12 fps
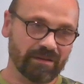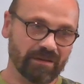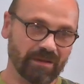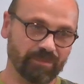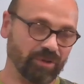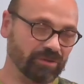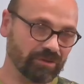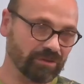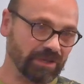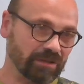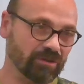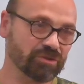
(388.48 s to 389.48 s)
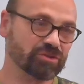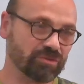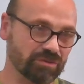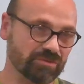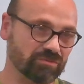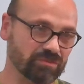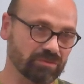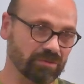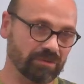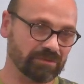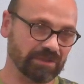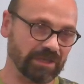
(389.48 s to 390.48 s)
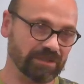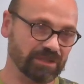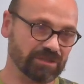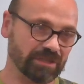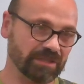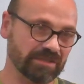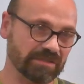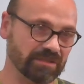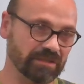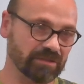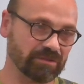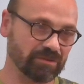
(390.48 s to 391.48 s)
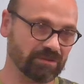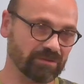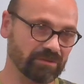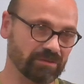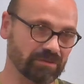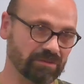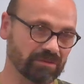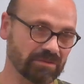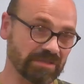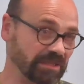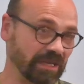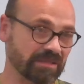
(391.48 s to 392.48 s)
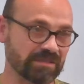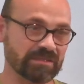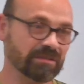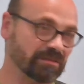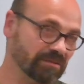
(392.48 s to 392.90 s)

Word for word: à, prendre quelque chose où on a déjà décidé que c'était ainsi,